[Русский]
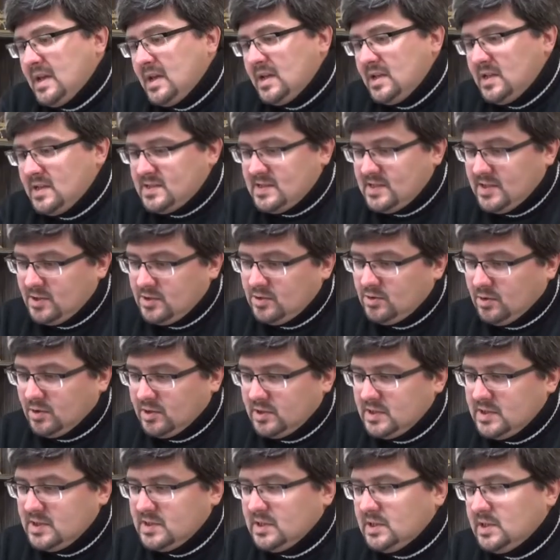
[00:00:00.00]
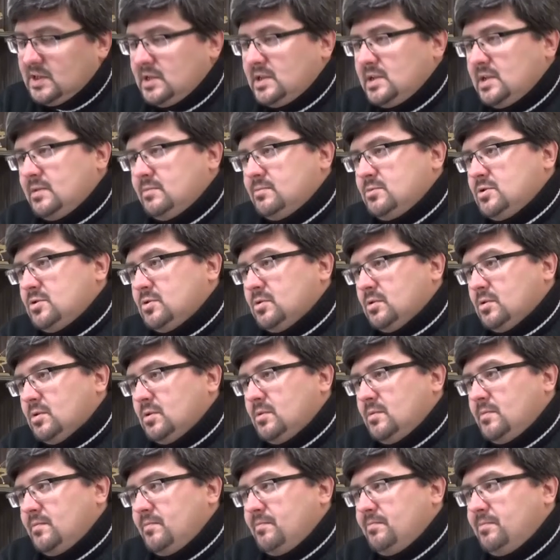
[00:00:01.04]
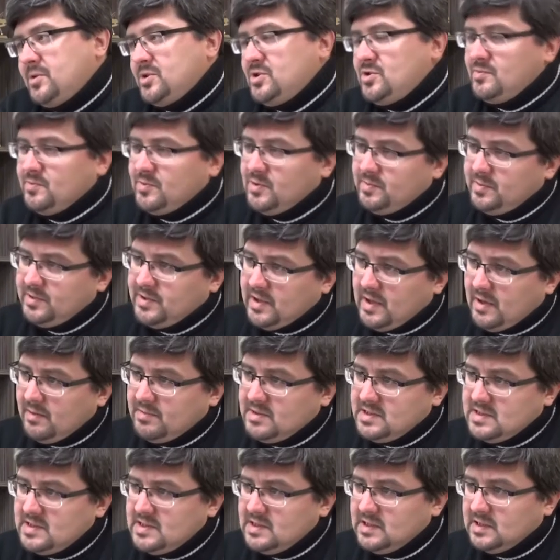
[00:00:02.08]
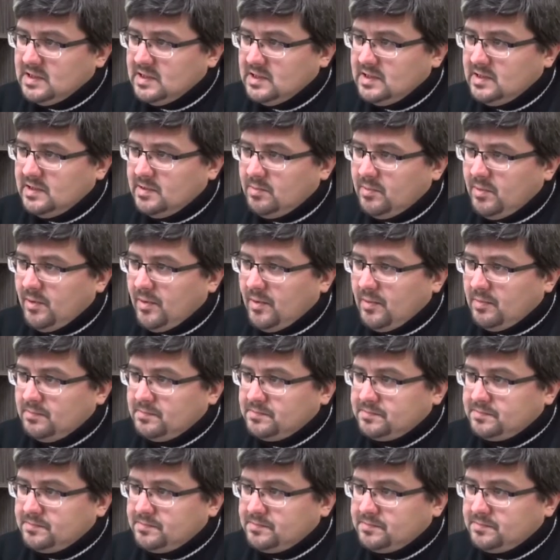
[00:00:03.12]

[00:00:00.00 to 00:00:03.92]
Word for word: Если кто-то делает нам зло, почему бы нам не сделать добро?